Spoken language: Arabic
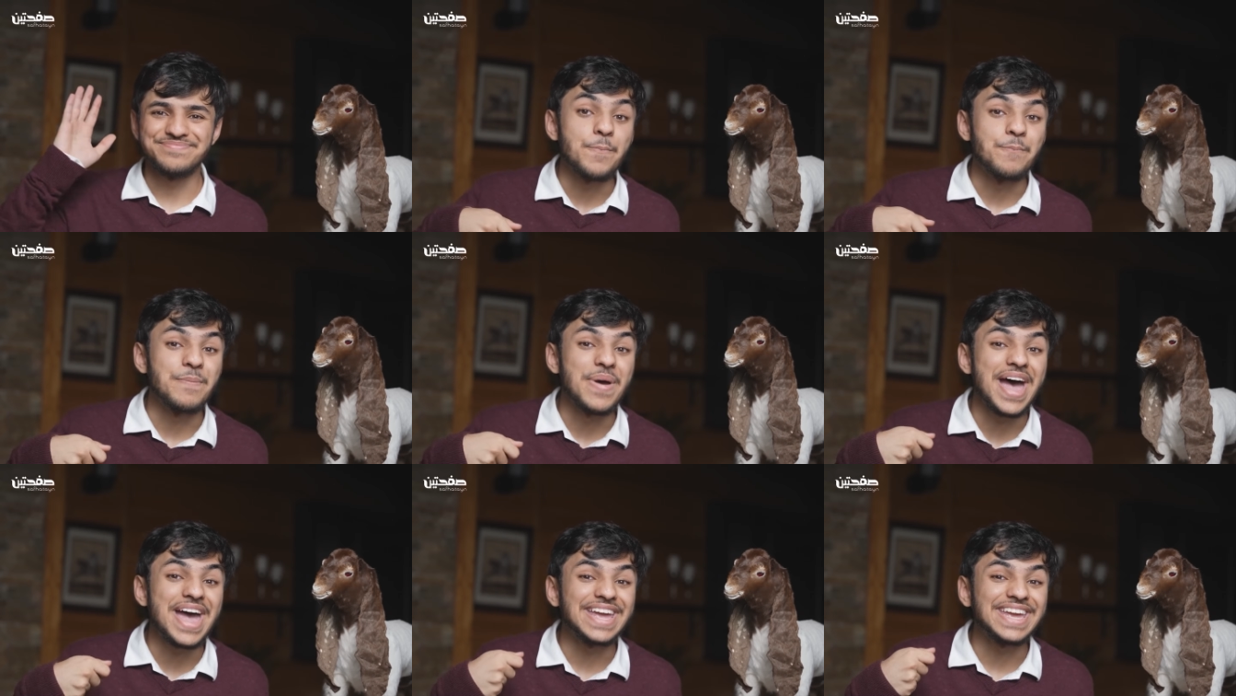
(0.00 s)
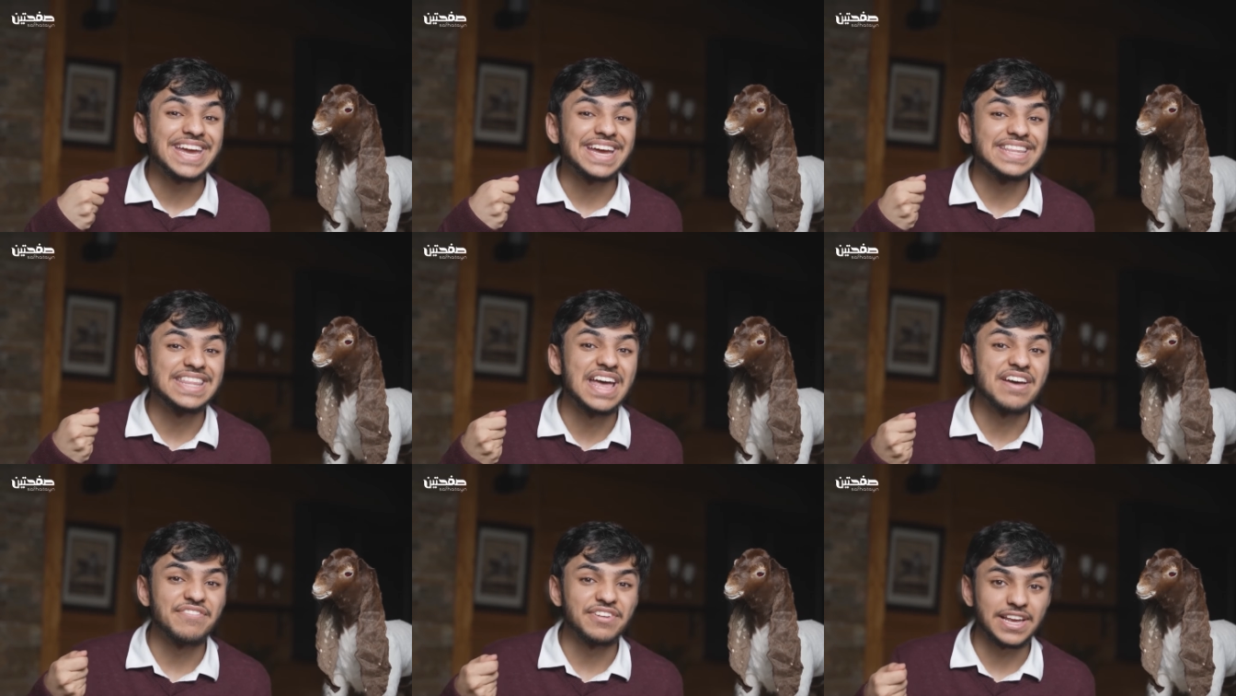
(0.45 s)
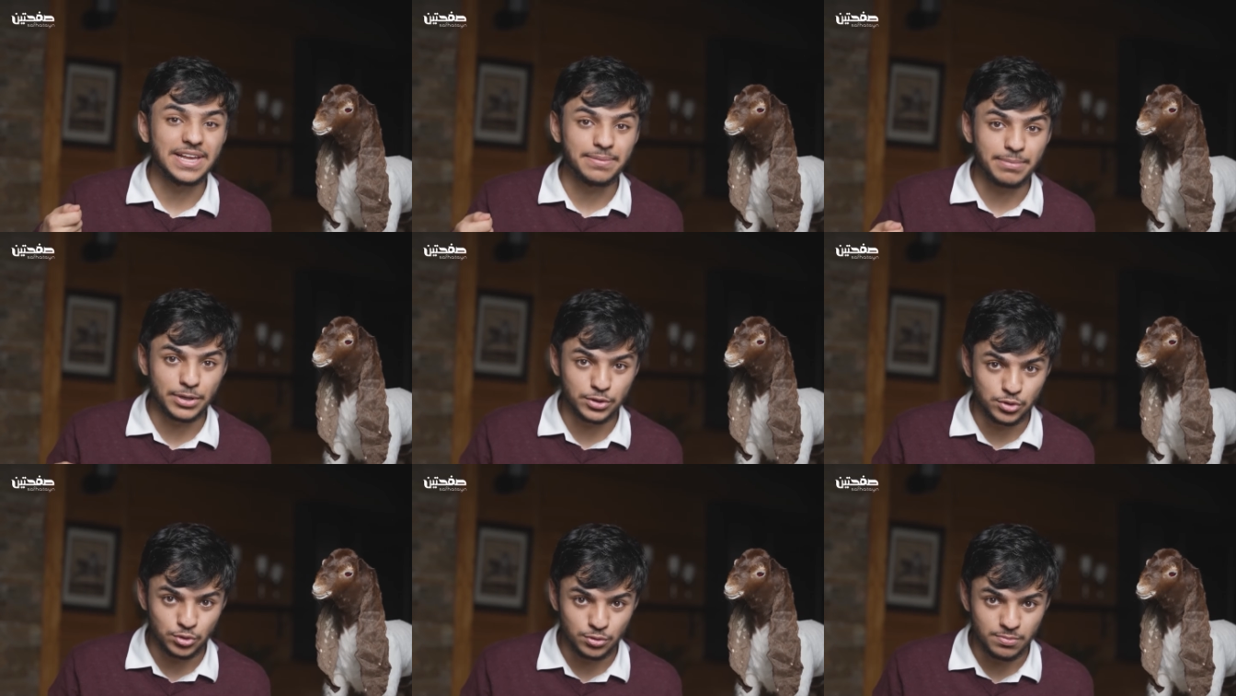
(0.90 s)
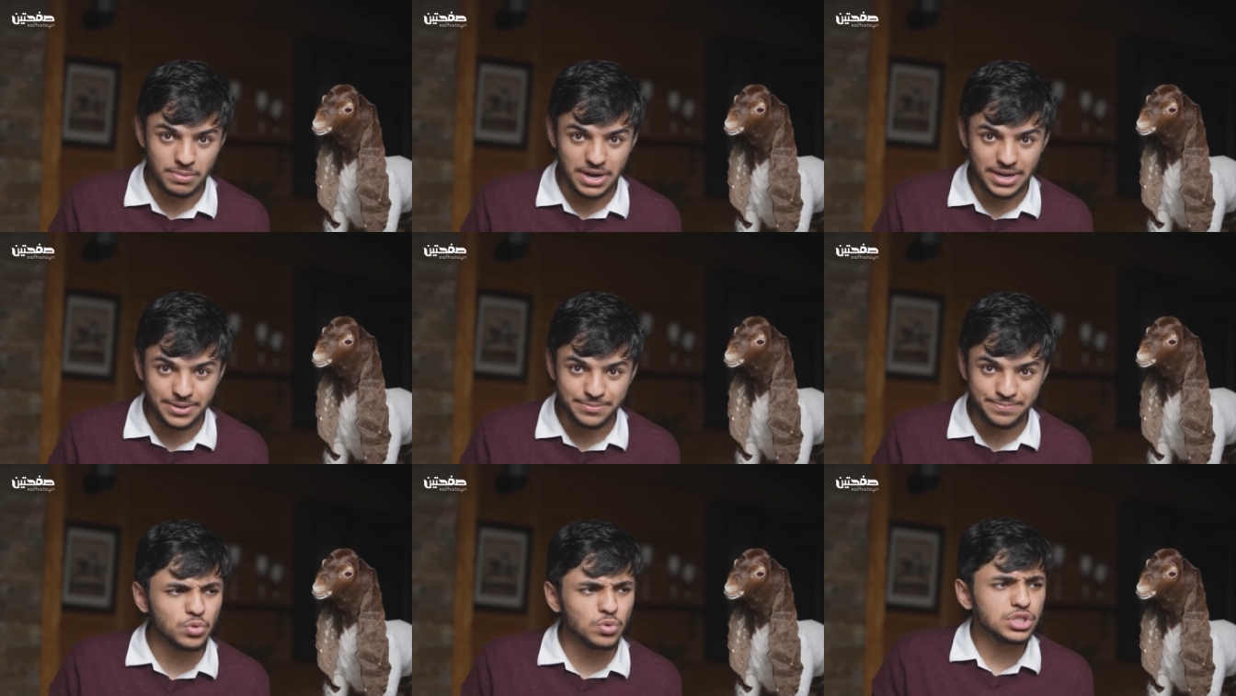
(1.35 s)
ما هي اهدافك المكتوبه
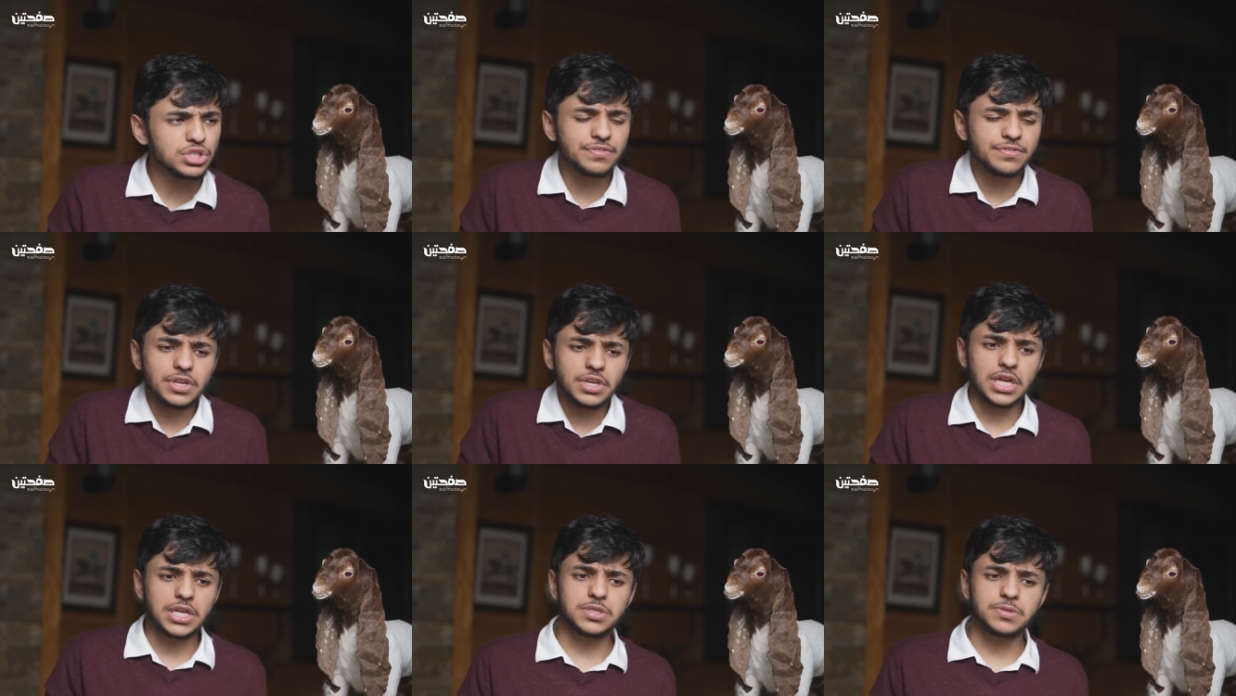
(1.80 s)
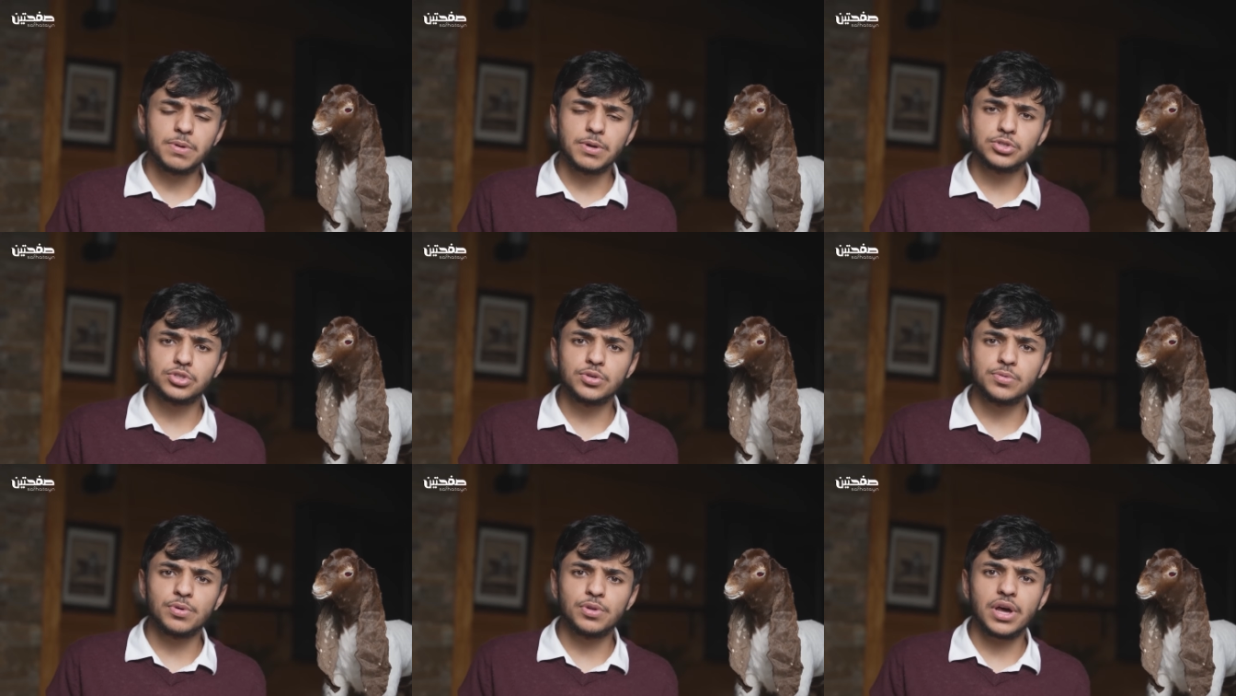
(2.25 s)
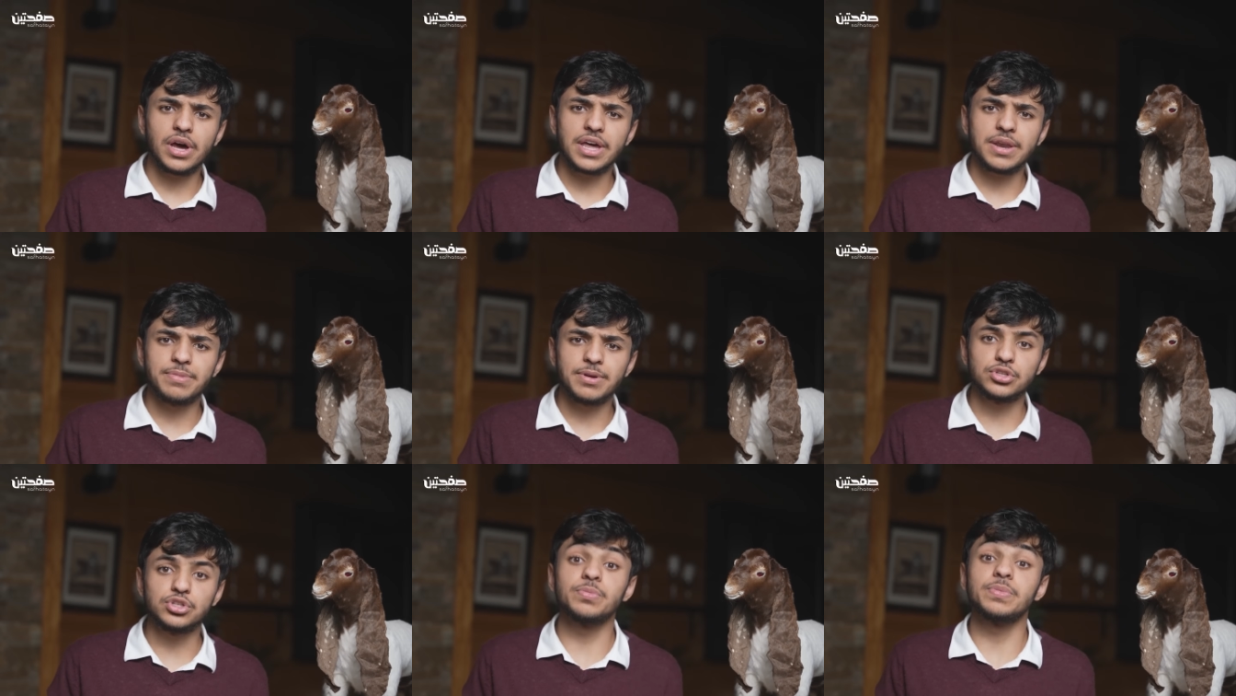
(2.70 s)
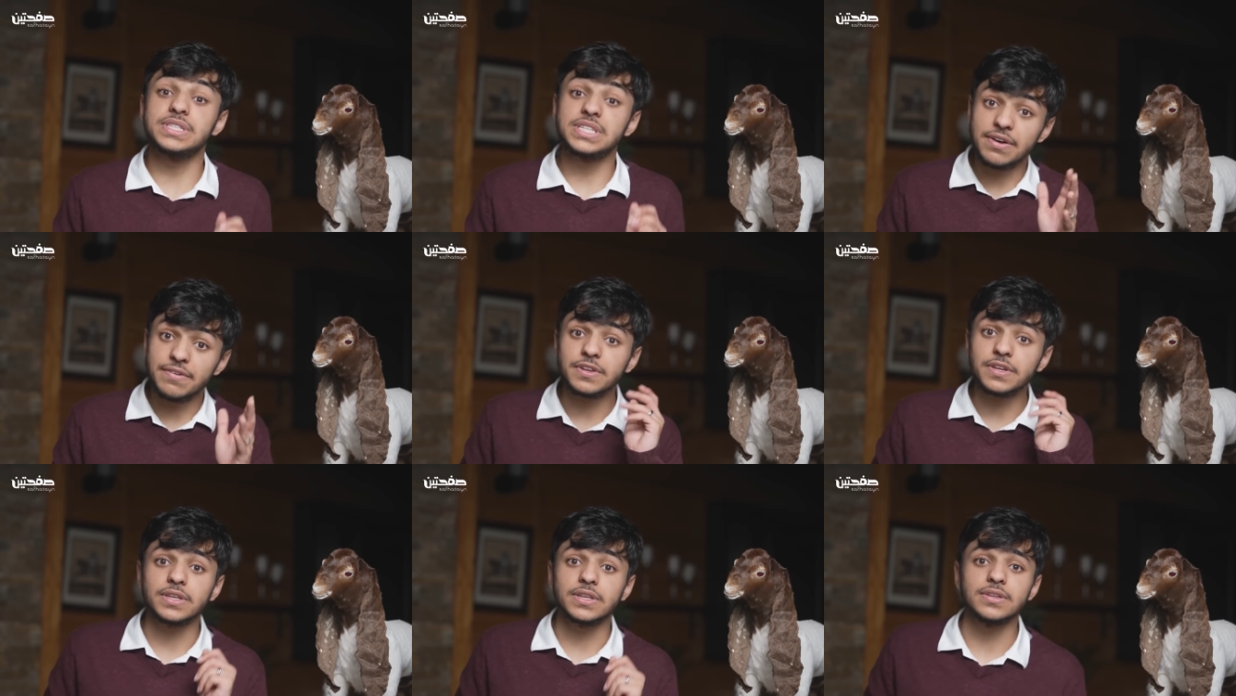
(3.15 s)
تقول شو فرقت مكتوبه ولا غير مكتوبه
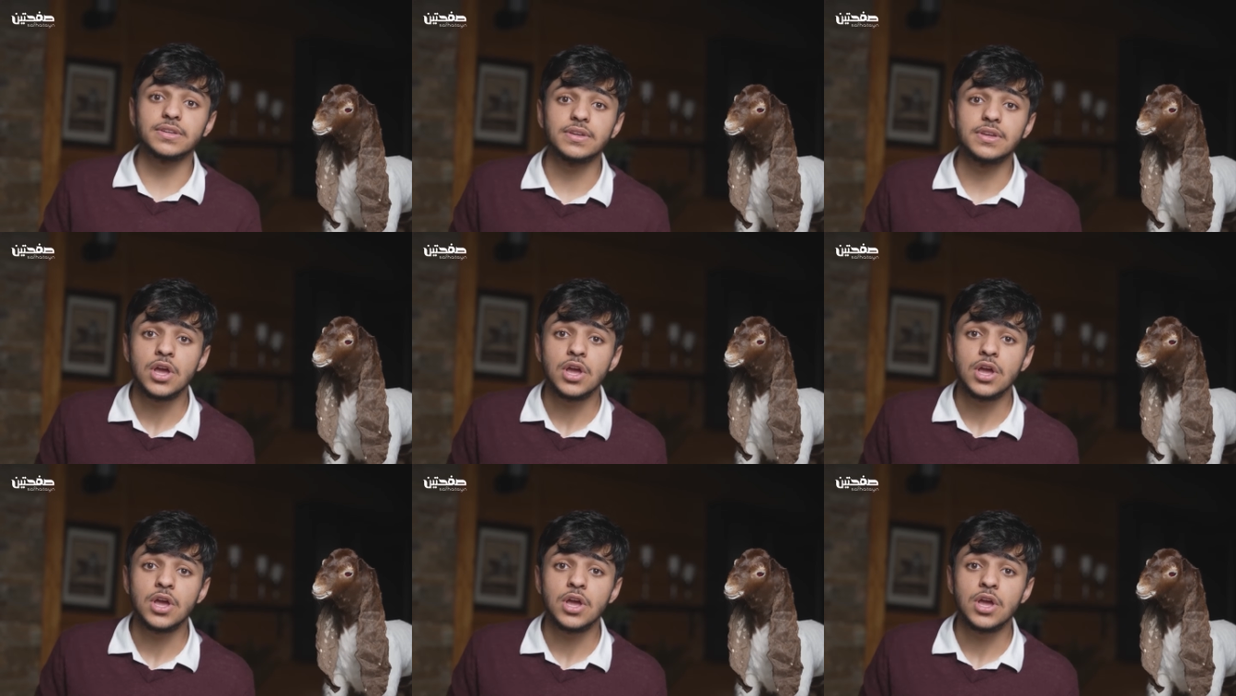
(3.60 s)
تفرق